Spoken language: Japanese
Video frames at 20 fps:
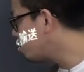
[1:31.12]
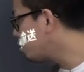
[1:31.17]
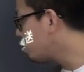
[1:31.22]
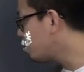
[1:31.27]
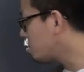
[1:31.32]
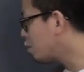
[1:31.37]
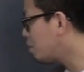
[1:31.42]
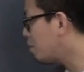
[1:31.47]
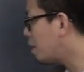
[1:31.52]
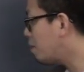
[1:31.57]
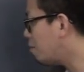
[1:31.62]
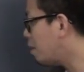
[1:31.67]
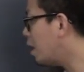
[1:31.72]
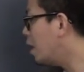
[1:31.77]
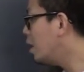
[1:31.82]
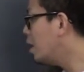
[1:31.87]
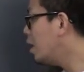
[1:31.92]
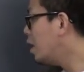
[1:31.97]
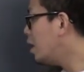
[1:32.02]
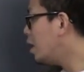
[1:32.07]
度輸送の場合
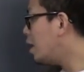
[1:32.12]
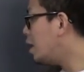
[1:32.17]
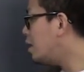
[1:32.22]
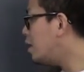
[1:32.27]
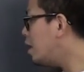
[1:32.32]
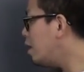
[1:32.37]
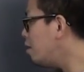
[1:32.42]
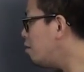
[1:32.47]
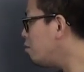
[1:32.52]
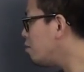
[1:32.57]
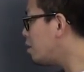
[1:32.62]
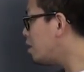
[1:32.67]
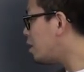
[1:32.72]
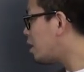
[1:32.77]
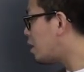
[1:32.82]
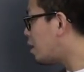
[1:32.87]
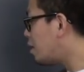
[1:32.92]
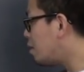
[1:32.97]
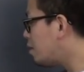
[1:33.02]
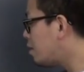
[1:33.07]
は
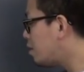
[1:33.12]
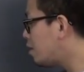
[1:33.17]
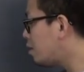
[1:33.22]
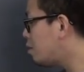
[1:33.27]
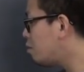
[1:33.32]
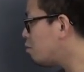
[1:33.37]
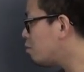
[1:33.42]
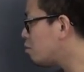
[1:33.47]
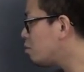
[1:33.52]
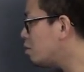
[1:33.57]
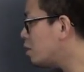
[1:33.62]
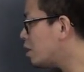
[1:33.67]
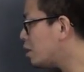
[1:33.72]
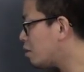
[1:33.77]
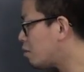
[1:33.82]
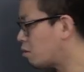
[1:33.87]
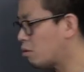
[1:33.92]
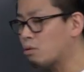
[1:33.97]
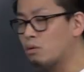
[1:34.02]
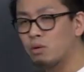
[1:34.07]
エネルギーが必要となっ
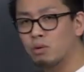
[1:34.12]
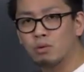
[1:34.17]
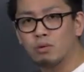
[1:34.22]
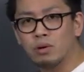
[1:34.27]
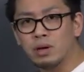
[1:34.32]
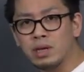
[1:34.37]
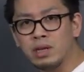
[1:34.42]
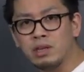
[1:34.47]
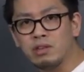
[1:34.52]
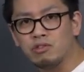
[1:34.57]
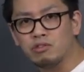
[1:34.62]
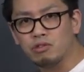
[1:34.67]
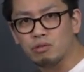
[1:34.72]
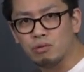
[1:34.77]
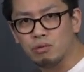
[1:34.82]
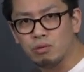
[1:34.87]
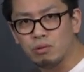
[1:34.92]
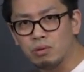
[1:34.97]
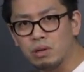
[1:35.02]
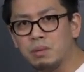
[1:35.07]
てくるここが非
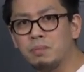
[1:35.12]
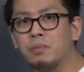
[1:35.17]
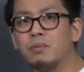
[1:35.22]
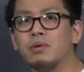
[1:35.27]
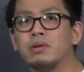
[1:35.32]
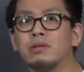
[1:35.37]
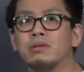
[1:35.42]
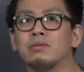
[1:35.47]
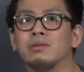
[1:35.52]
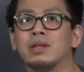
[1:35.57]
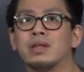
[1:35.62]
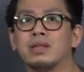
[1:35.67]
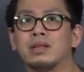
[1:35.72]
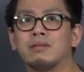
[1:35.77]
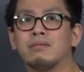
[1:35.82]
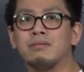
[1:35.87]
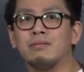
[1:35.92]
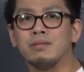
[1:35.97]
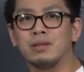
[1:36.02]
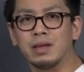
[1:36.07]
常にポイントになって
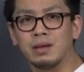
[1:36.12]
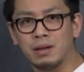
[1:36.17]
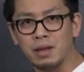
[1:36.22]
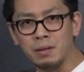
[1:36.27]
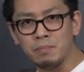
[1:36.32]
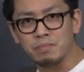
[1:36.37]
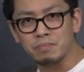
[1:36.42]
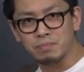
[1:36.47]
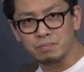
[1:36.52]
くるんだよね。